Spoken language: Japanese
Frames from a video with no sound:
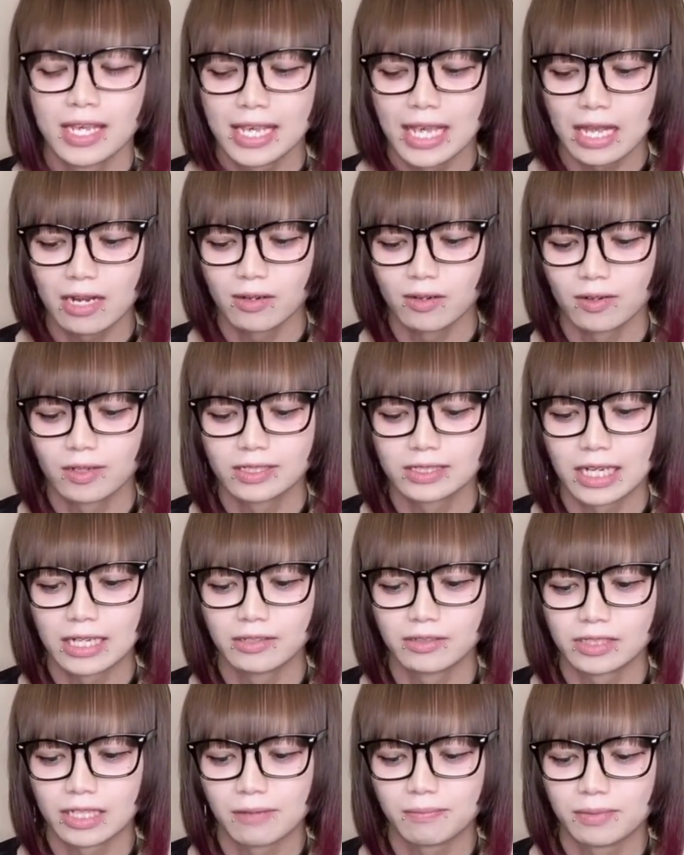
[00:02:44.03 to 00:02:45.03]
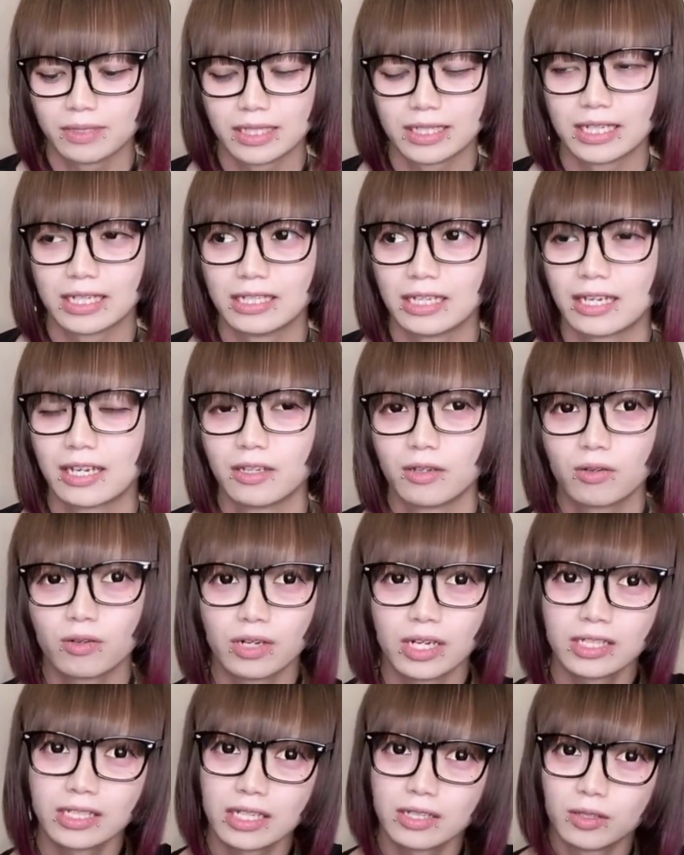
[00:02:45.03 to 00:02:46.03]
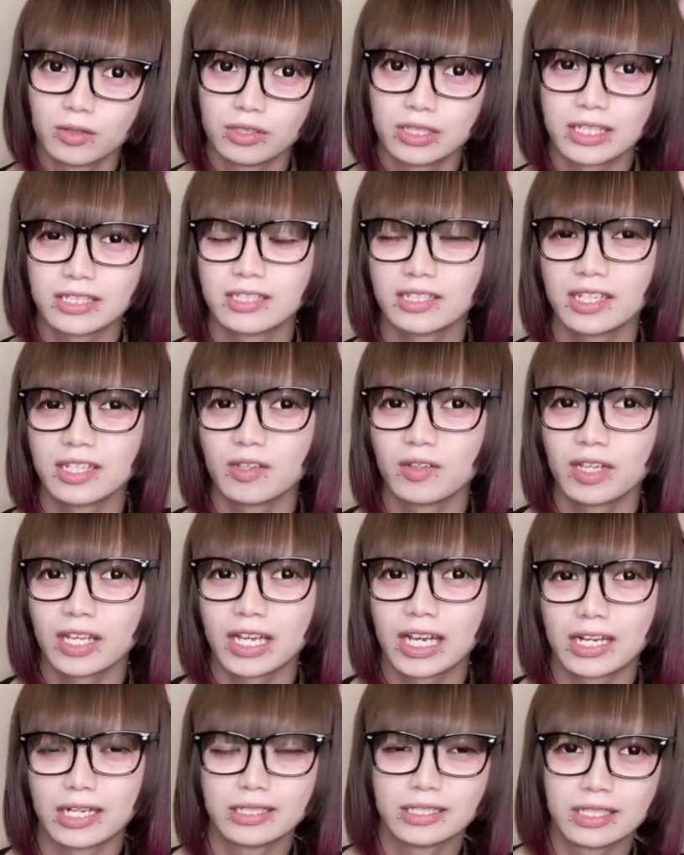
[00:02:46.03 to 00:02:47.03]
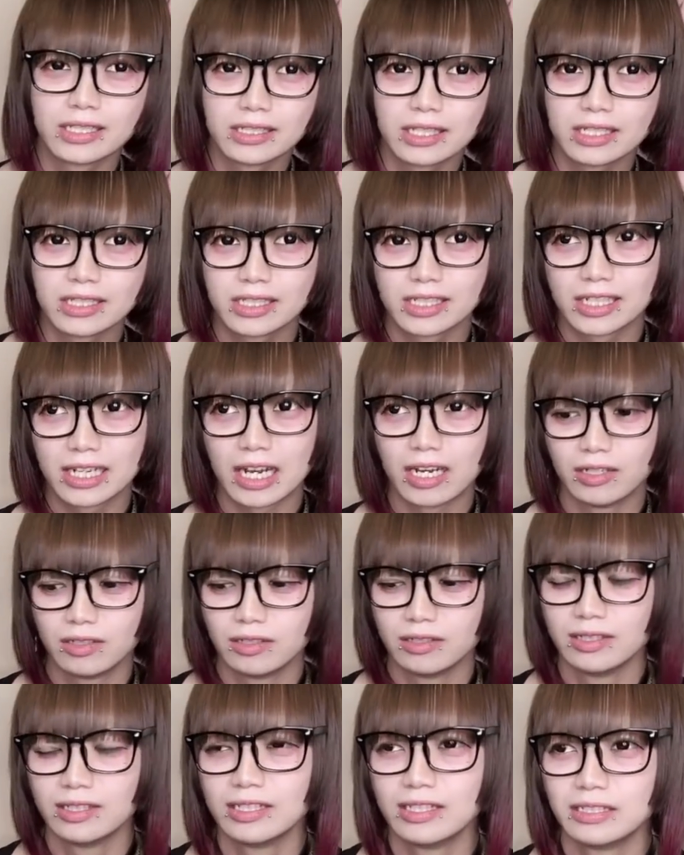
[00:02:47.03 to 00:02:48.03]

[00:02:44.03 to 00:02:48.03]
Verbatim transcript: ヒアルロン酸のサプリなんだけど、これね飲んだ次の日から全然違う。